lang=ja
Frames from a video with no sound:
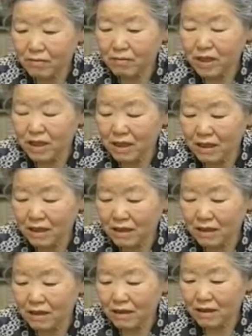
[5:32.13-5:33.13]
ま
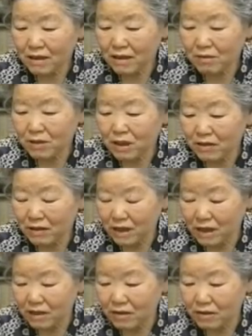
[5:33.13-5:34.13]
あ君ら
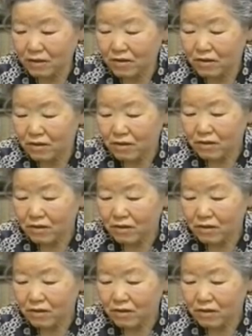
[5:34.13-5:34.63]
はその